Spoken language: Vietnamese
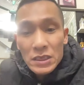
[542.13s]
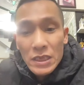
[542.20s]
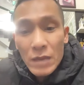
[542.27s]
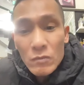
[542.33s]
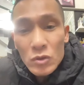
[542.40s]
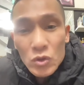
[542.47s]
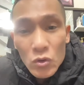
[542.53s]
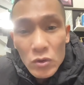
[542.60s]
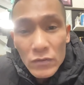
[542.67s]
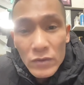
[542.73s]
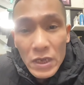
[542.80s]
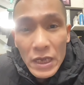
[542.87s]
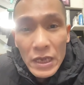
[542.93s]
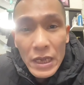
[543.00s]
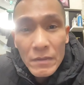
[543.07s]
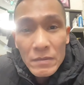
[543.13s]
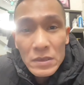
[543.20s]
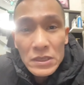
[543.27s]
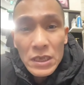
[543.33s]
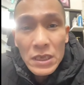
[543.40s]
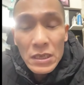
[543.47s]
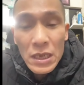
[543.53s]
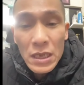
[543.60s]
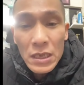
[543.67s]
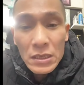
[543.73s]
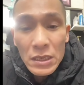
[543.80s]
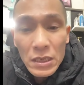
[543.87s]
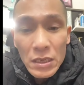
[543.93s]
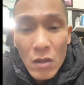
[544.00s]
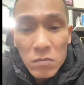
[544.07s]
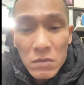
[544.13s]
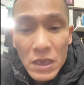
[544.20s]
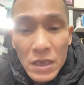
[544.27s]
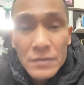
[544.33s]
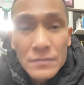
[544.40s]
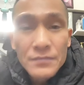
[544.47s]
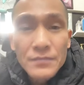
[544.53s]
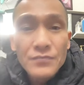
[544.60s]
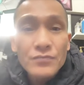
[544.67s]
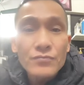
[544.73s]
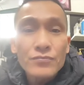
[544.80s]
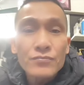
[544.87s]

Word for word: Ờ, chia sẻ một chút với anh em trên ờ, tiktok nhá